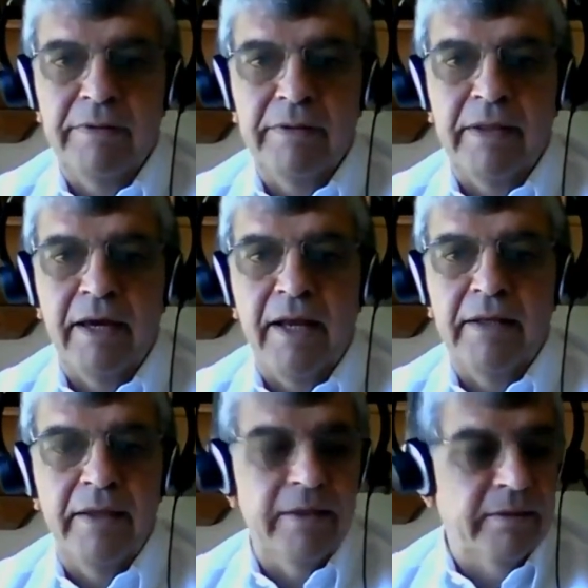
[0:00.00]
de
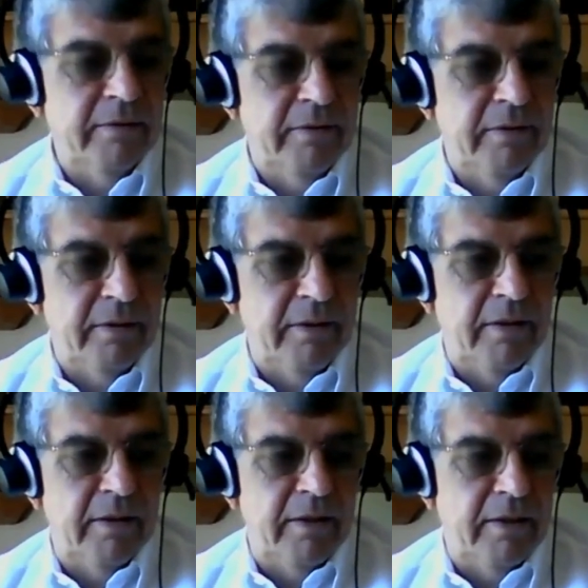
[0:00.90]
alguien
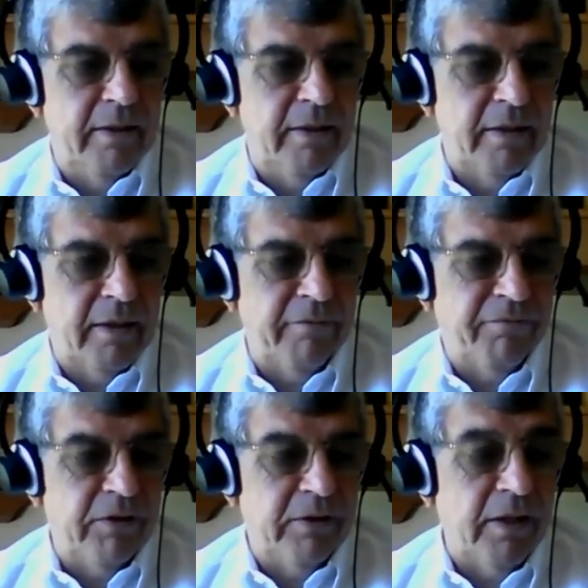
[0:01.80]
eh, que
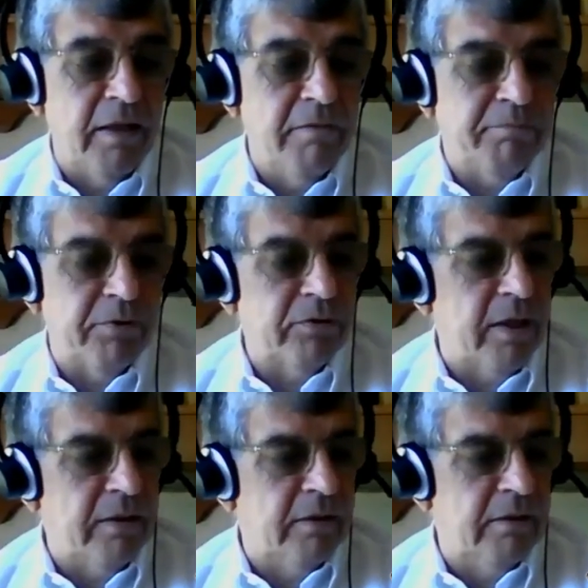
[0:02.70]
fue tan
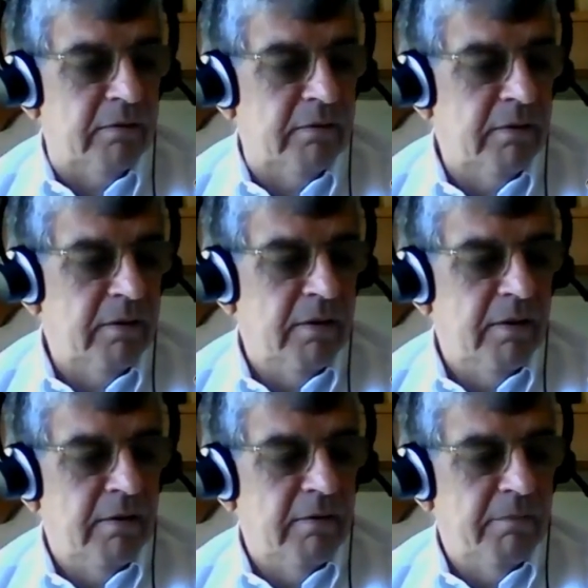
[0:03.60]
importante
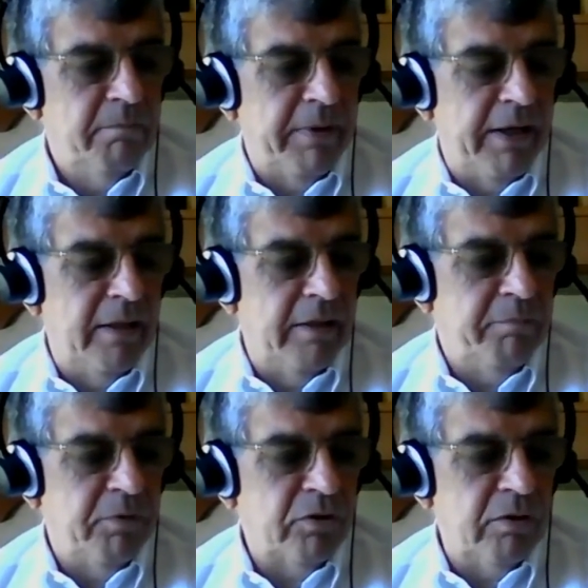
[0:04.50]
para el
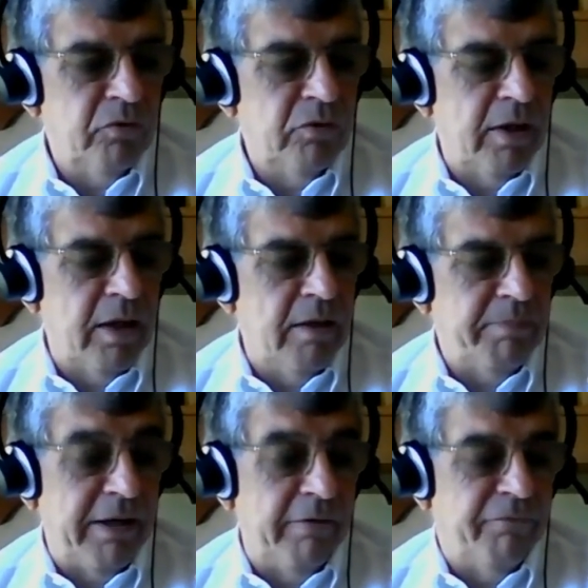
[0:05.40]
deporte mundial,
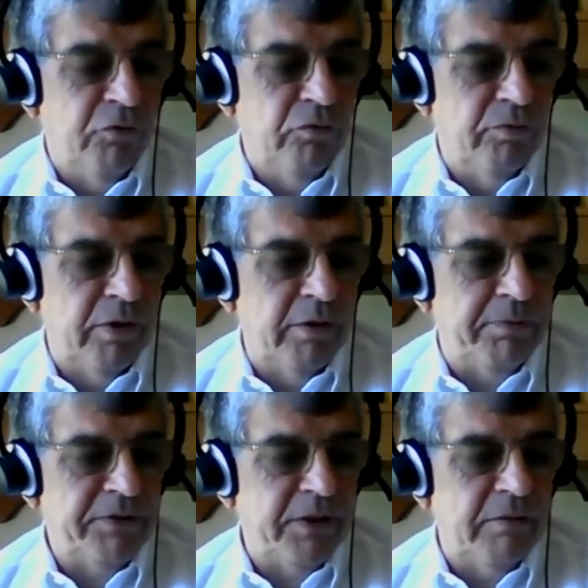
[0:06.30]
para el fútbol
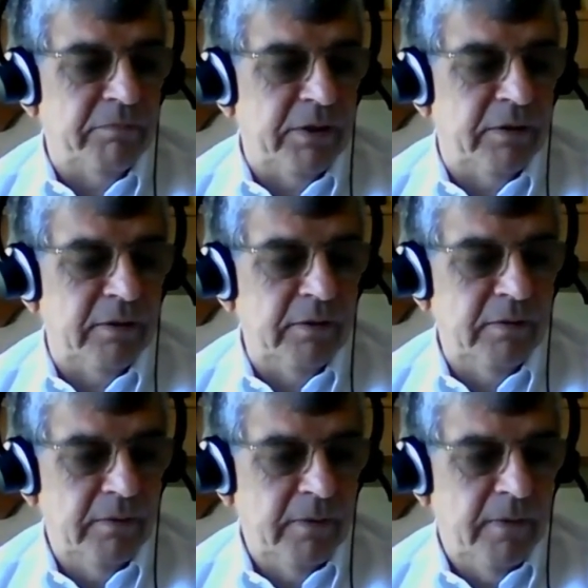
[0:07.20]
especialmente,
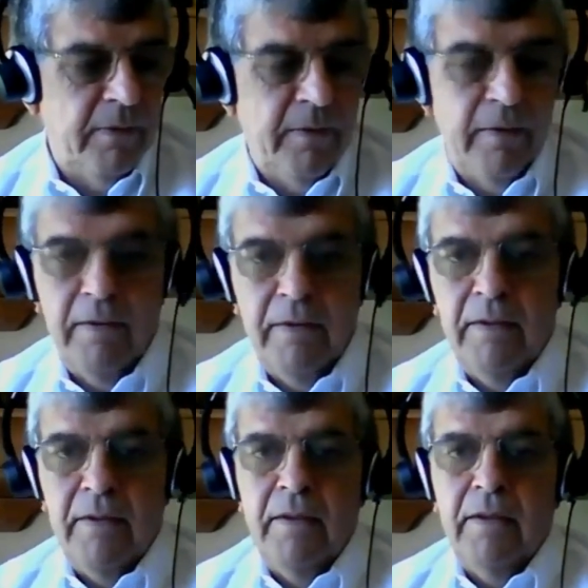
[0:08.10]

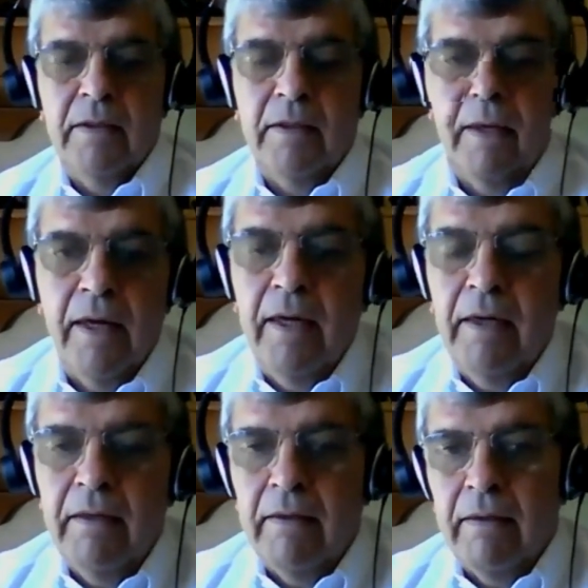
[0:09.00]

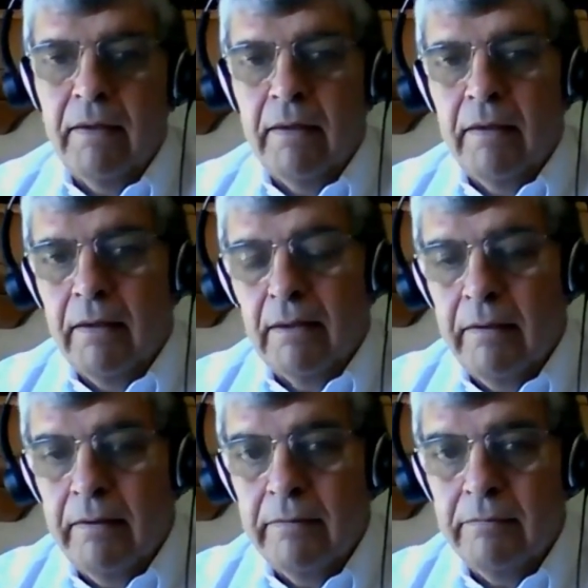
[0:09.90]
que, eh,
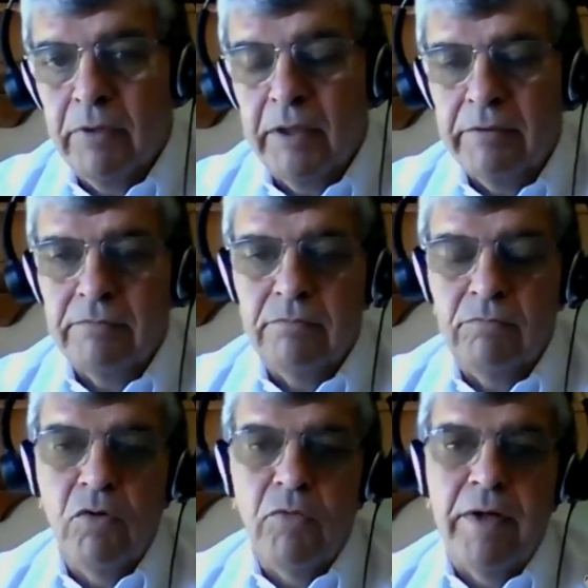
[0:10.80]
bueno,
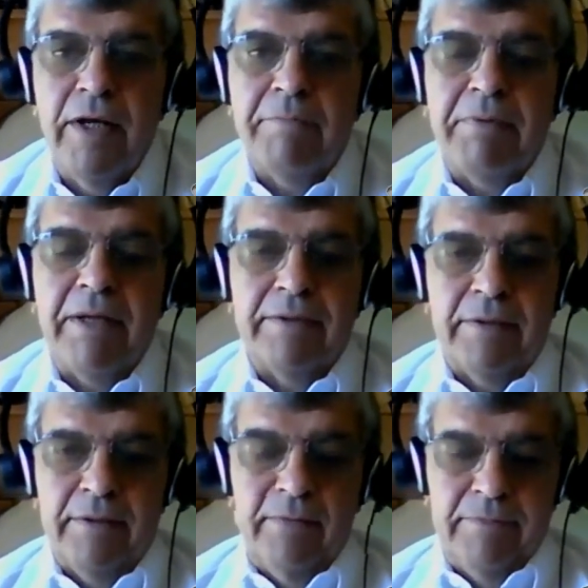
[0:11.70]
muy buena
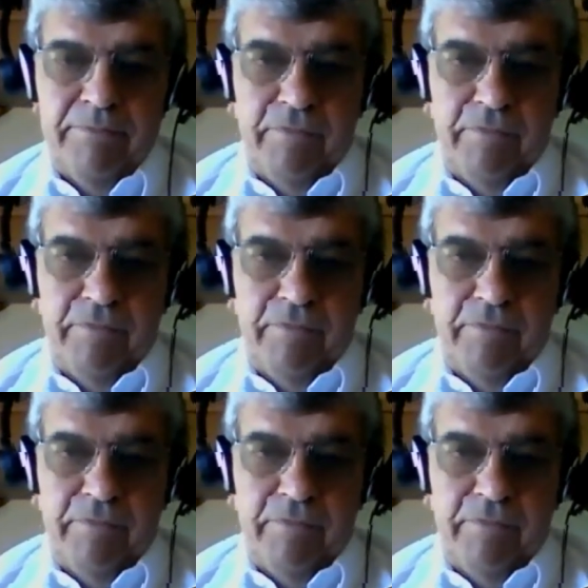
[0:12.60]
parte